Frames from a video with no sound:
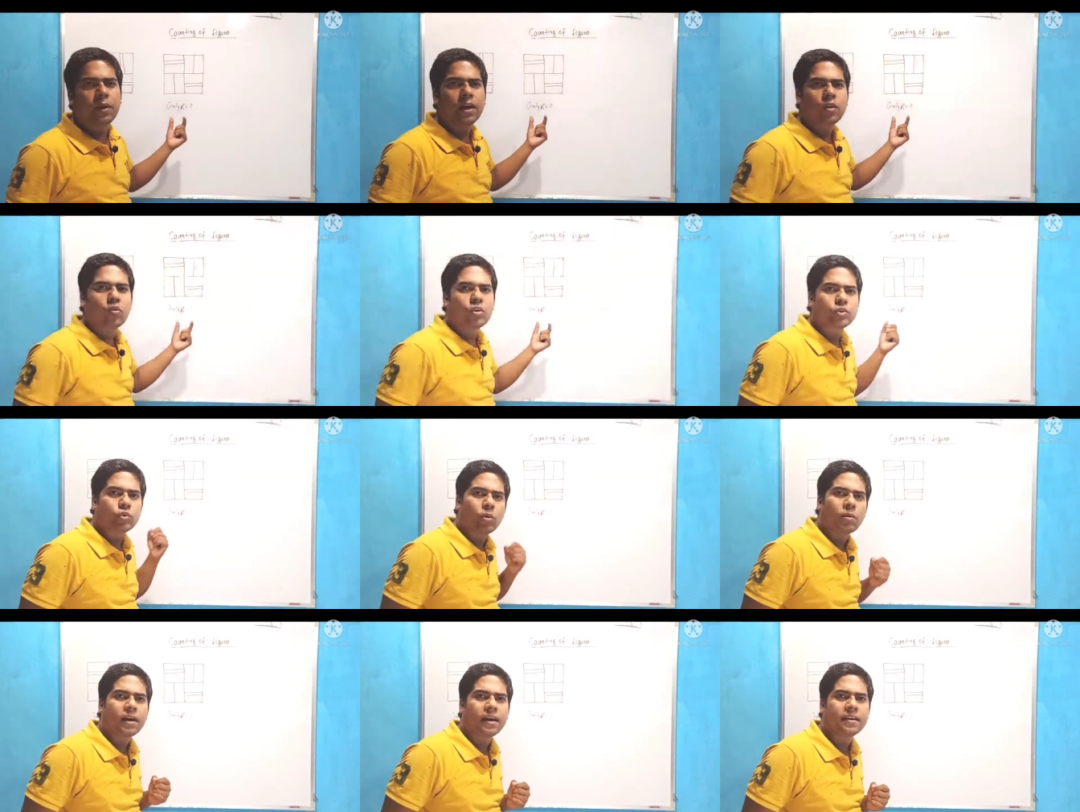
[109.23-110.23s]
फिगर को
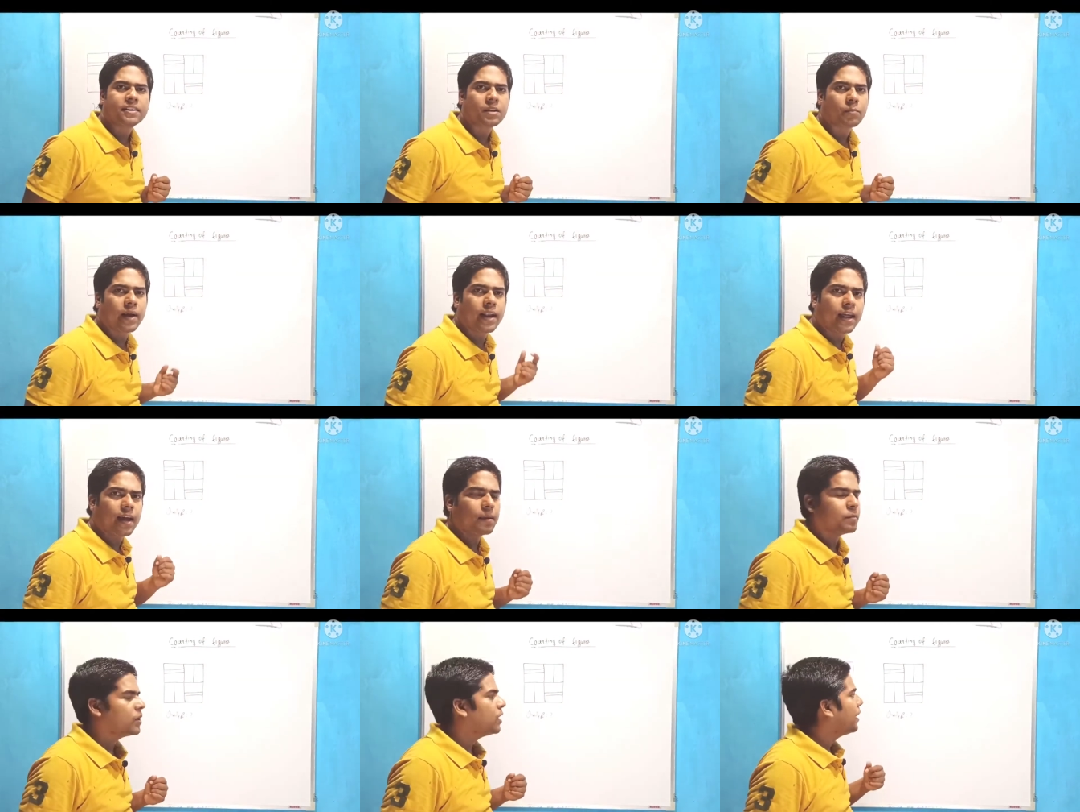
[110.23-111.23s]
सोल्व करने से पहले
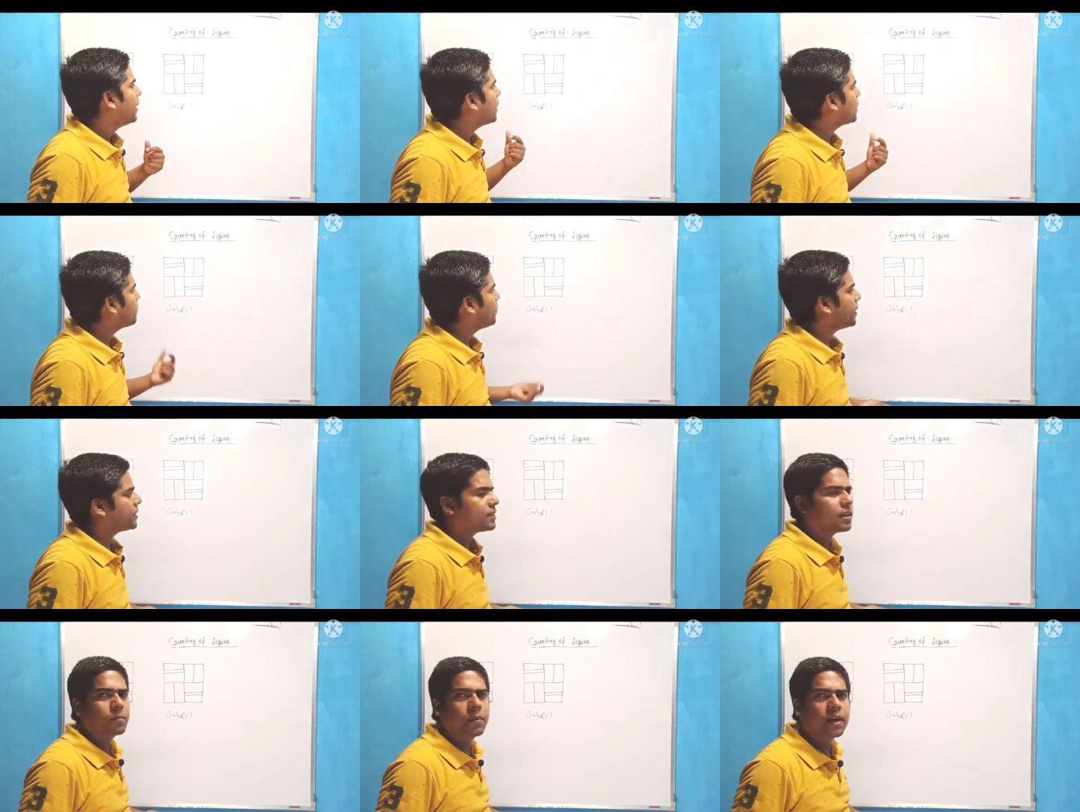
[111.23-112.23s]
हम एक
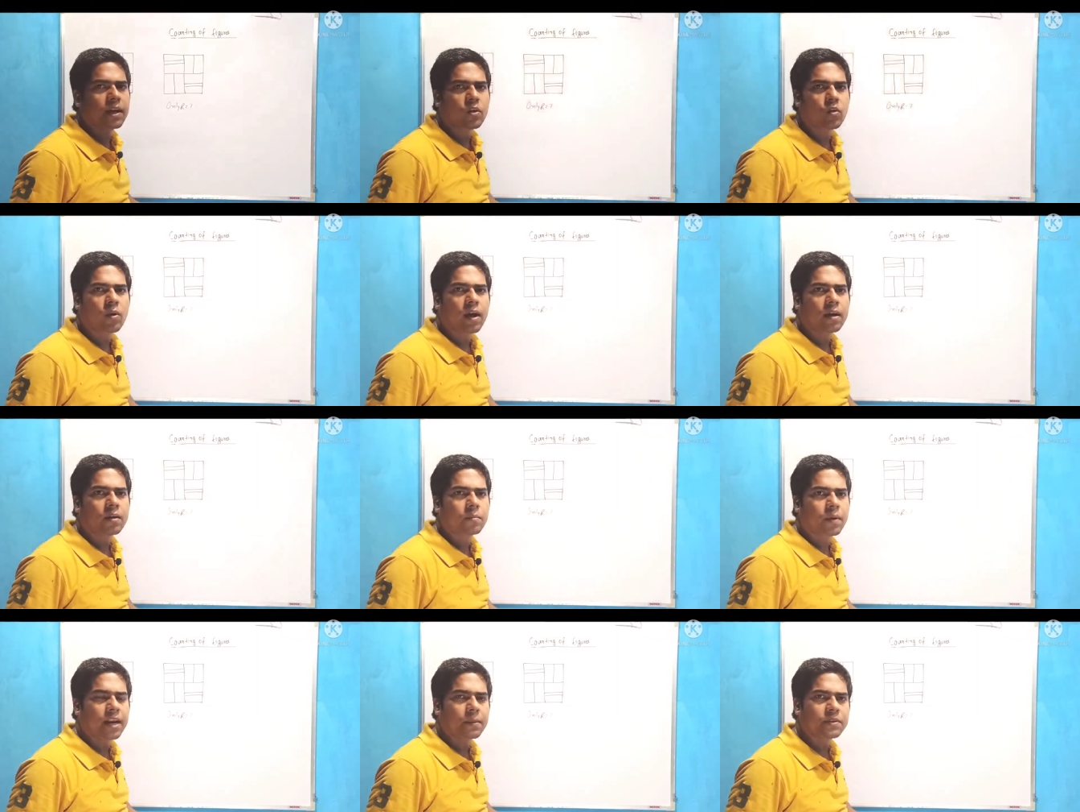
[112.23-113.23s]
बेसिक फिगर को
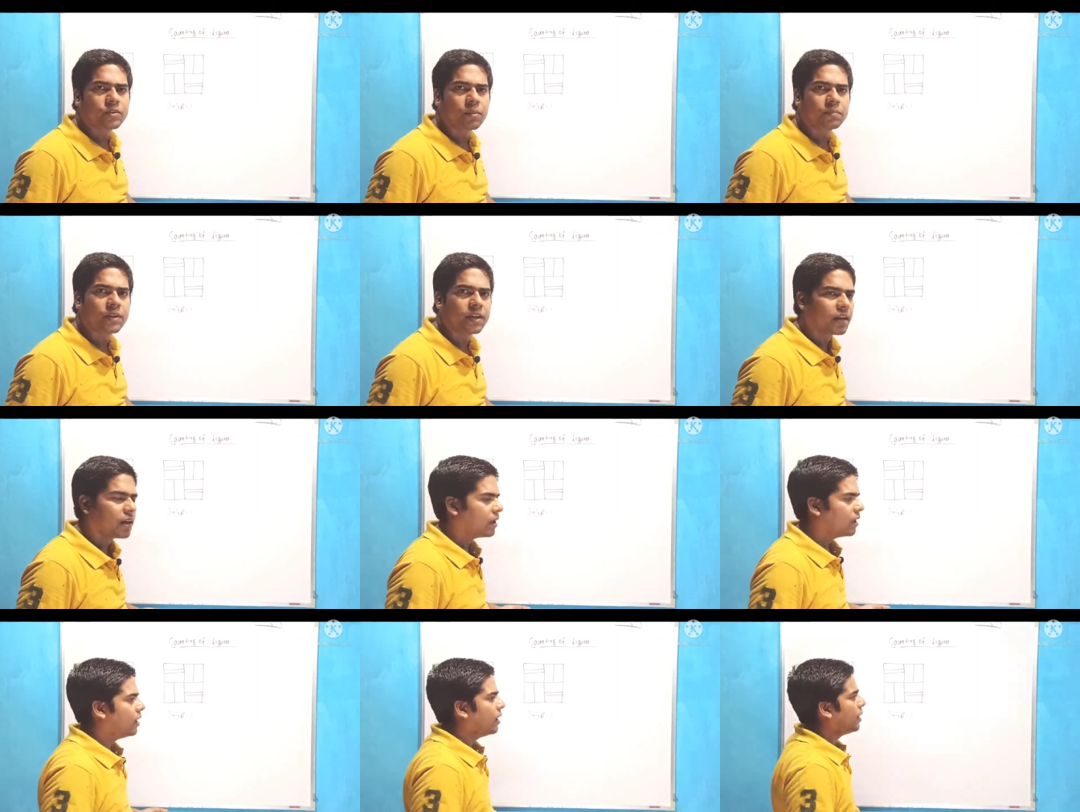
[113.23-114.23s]
बारे में समझेंगे
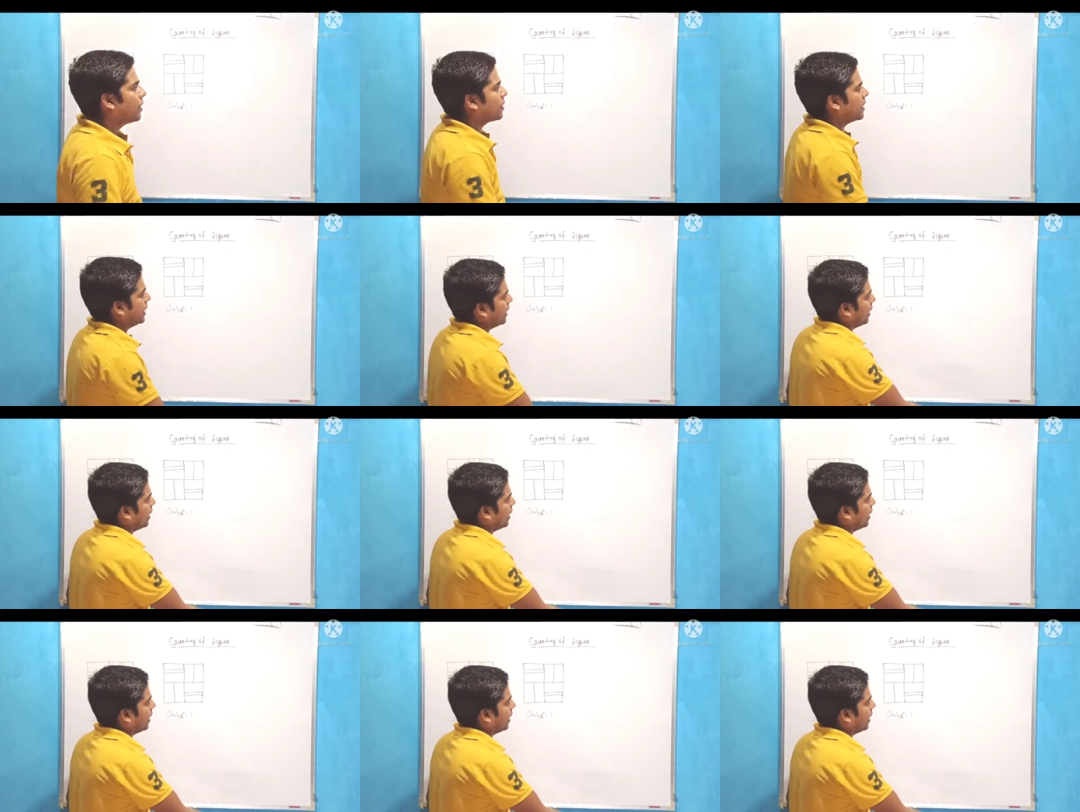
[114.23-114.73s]
कल